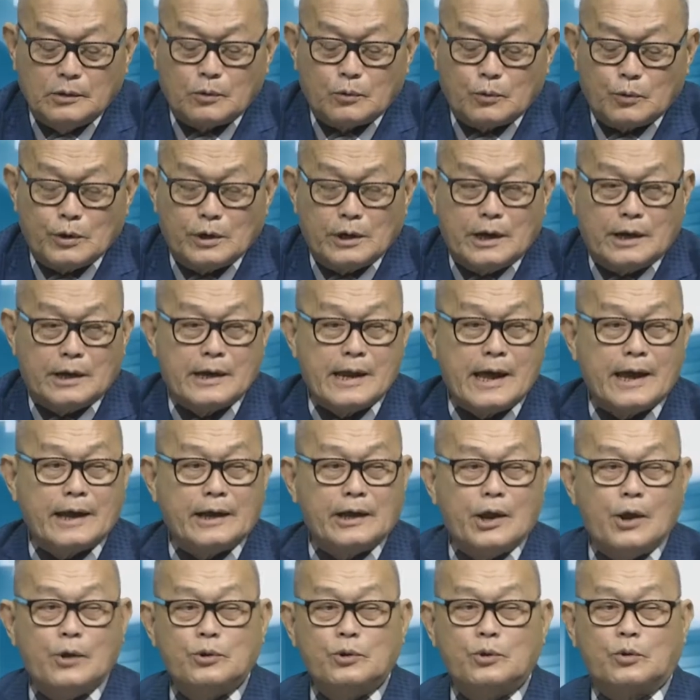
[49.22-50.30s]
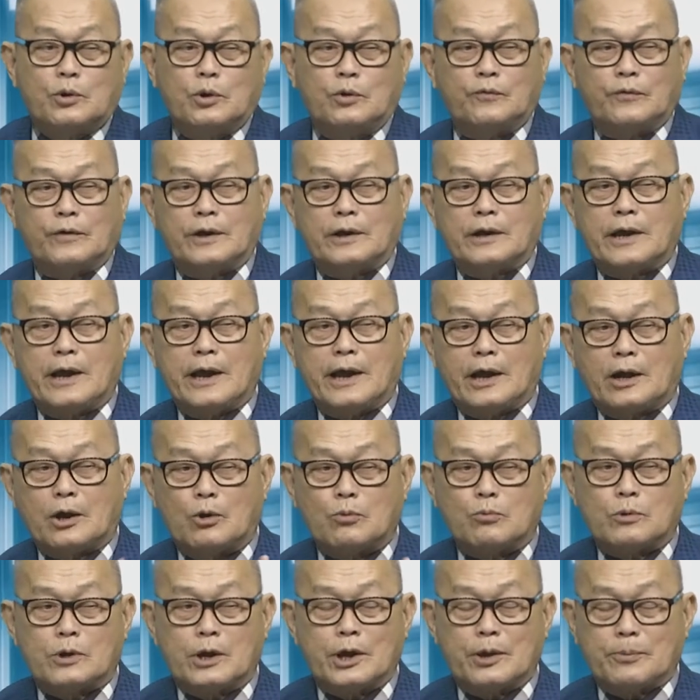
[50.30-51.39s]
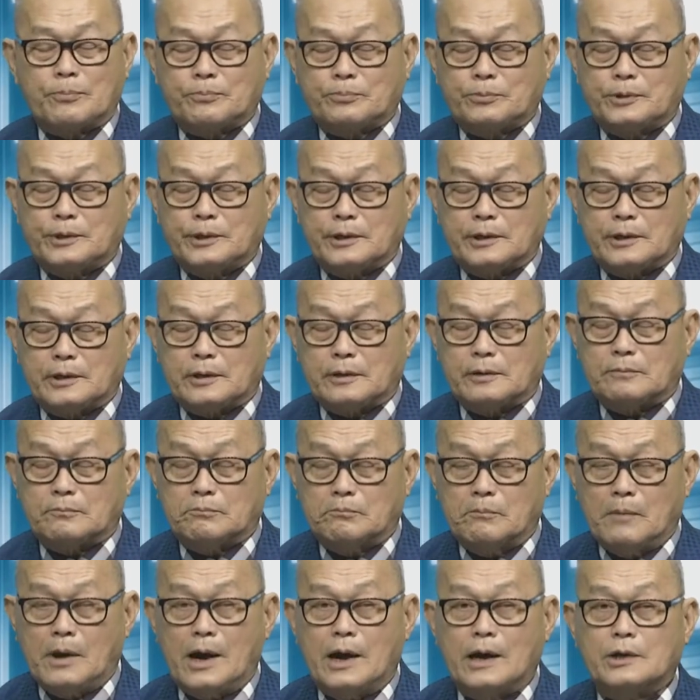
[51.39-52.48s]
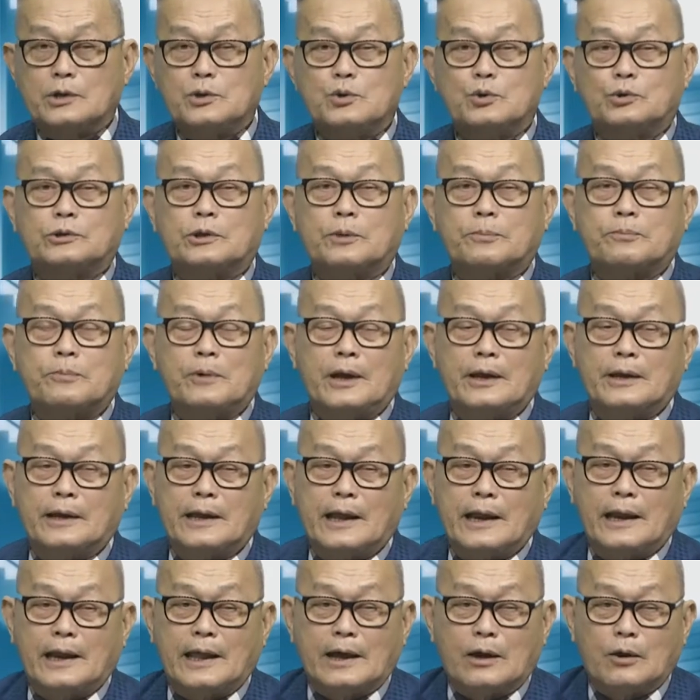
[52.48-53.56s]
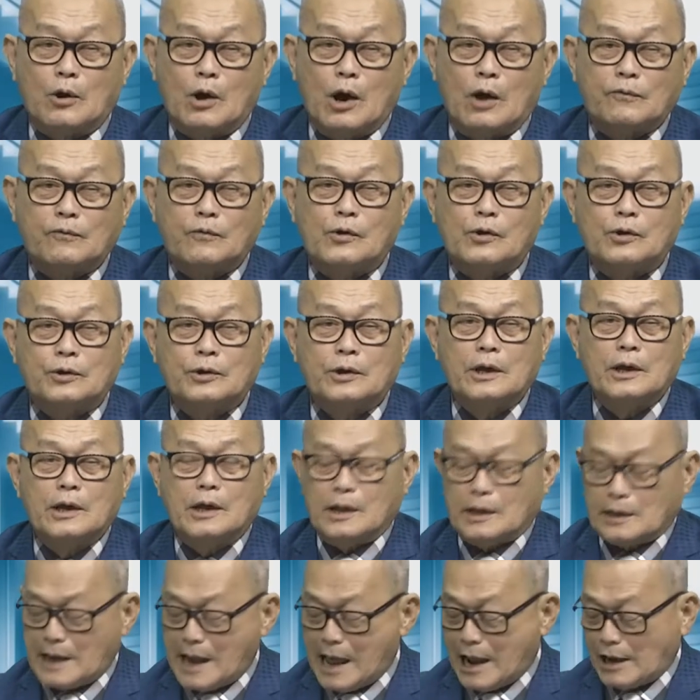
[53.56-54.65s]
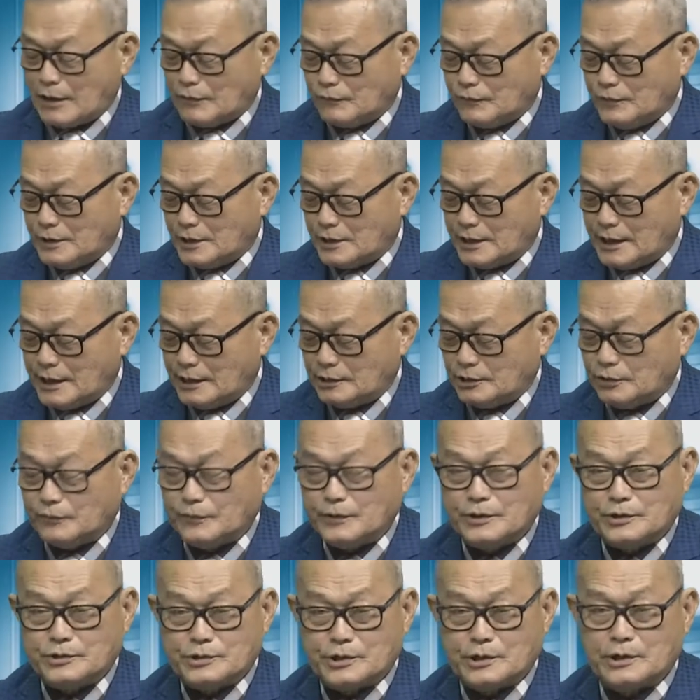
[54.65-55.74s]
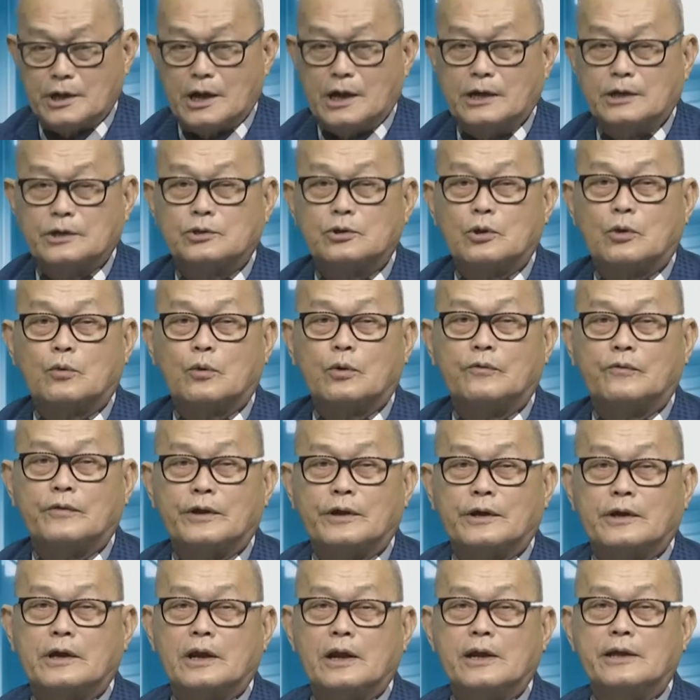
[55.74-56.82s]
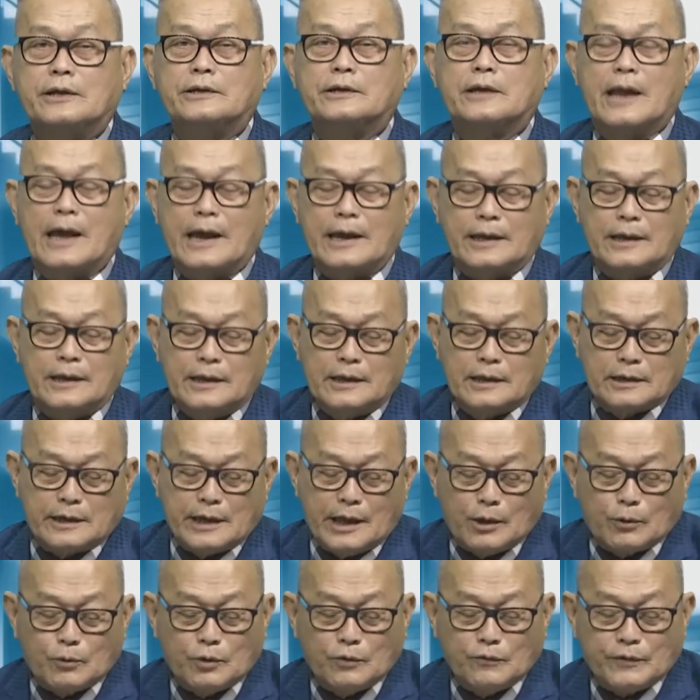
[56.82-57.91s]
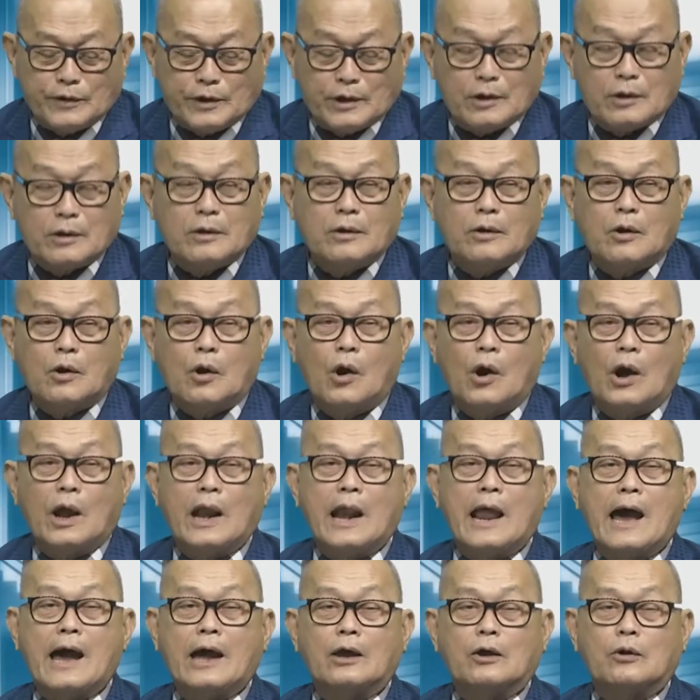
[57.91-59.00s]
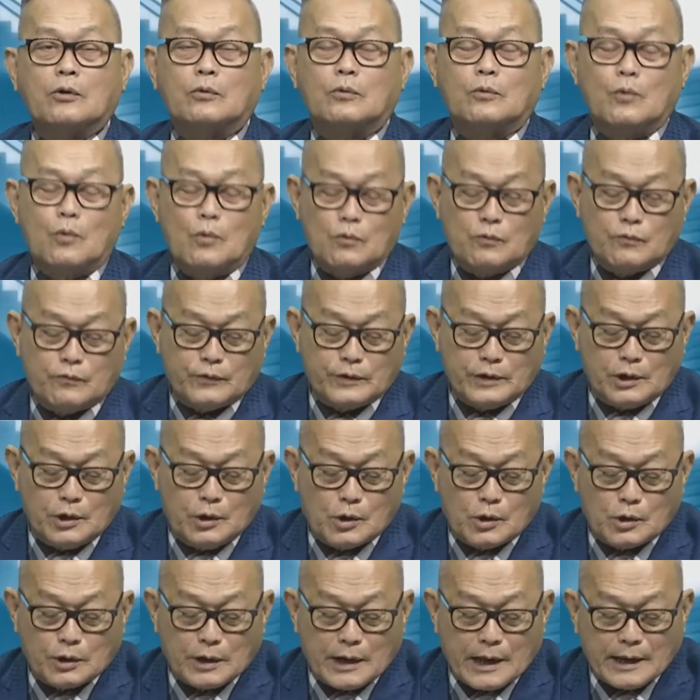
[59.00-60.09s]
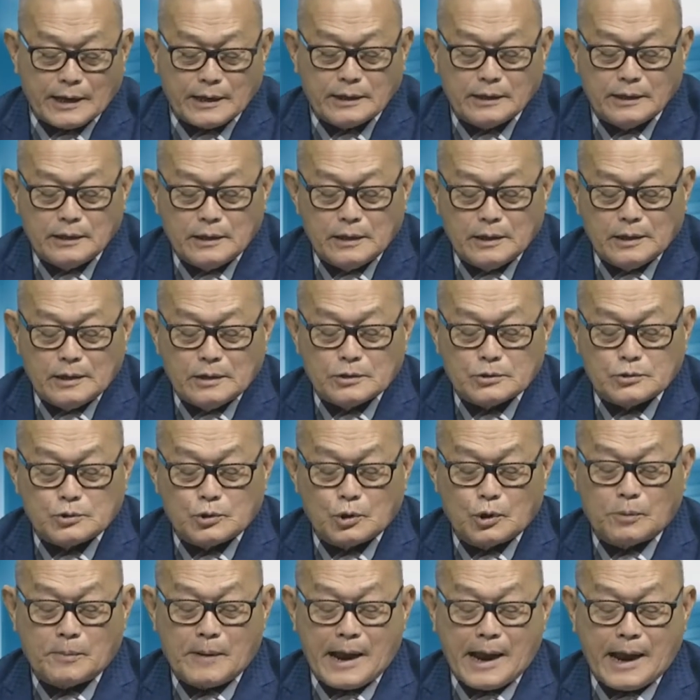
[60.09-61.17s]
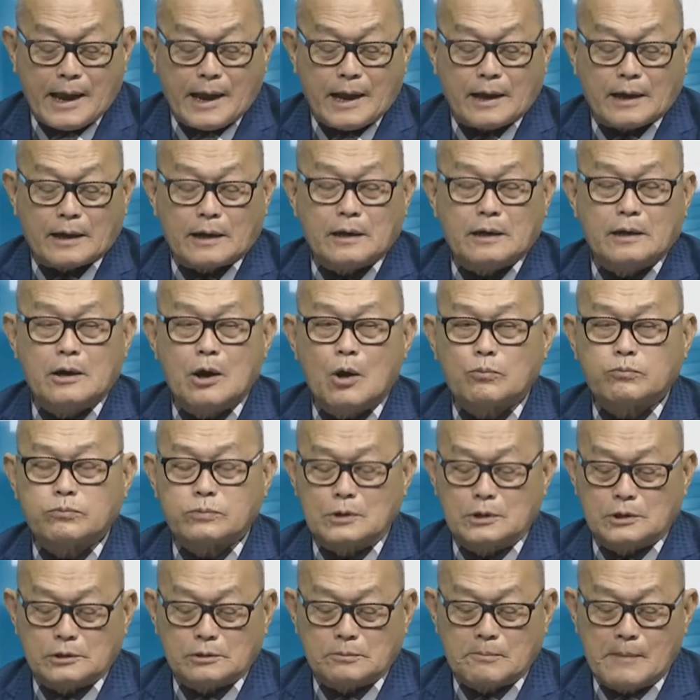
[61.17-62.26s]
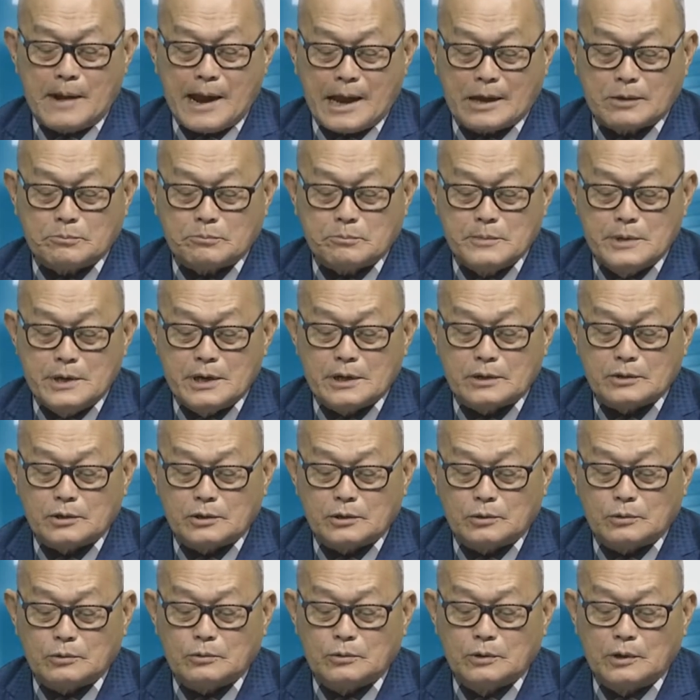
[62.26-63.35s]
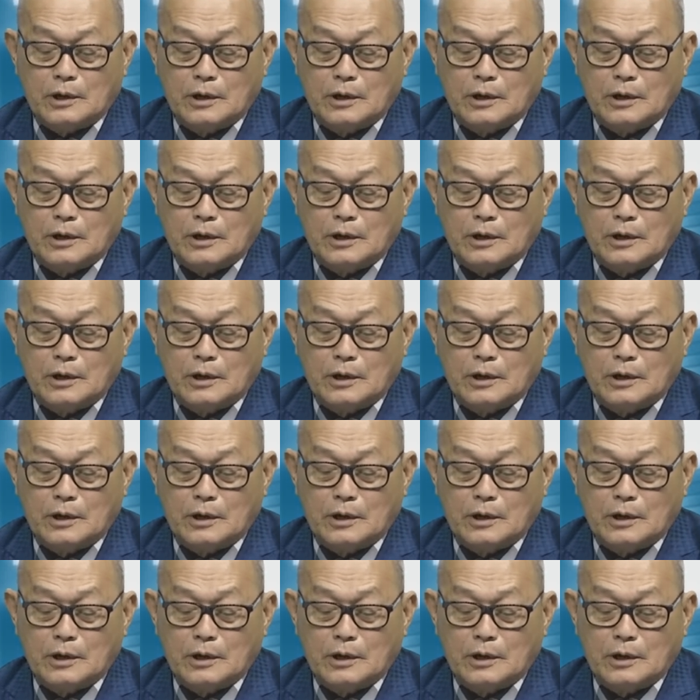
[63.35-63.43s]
quy định này nếu như quý vị nghe không kịp thì mở YouTube lên hay là gọi phone đài VNA TV sẽ gửi cho quý vị cái link này để quý vị coi lại cuốn video này. Số 3 không được bán bia rượu